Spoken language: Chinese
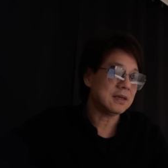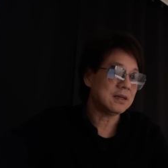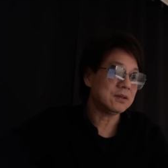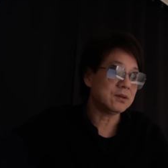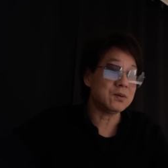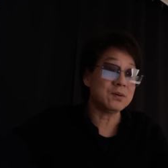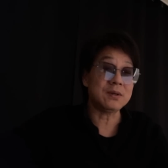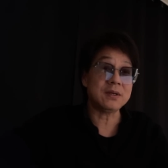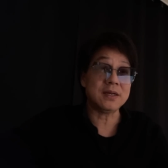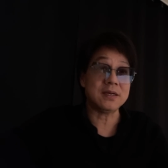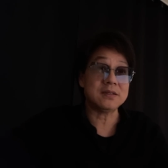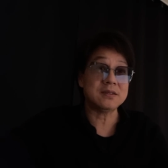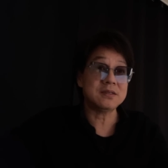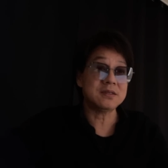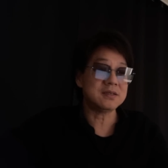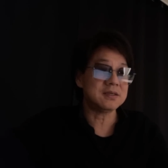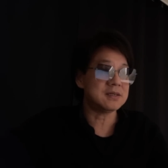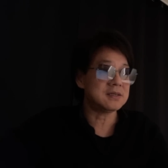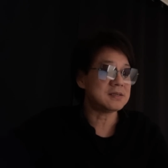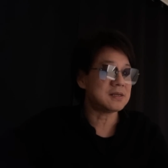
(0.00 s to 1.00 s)
都是年
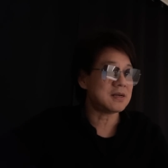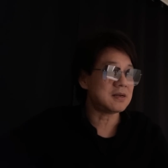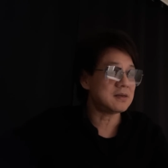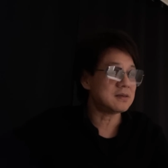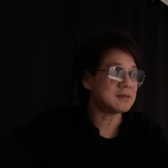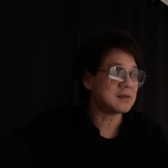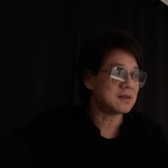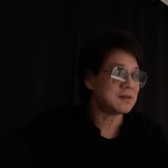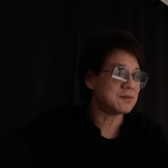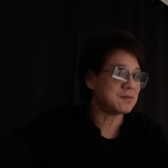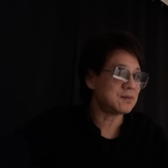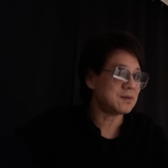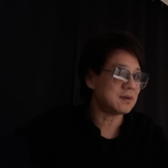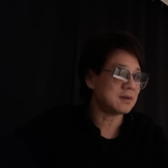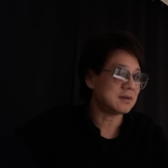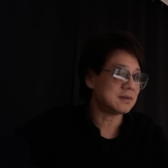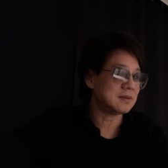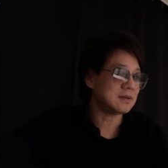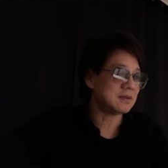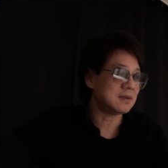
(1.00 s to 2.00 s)
轻人，三十三
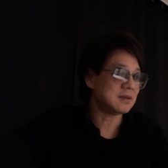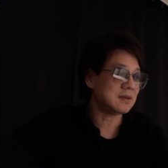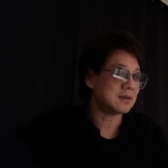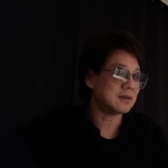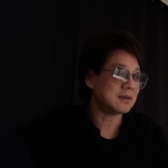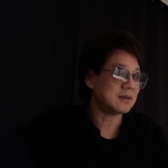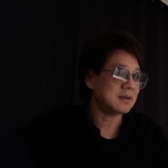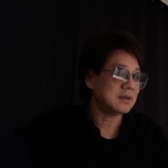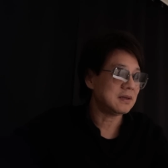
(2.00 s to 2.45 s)
岁，真的。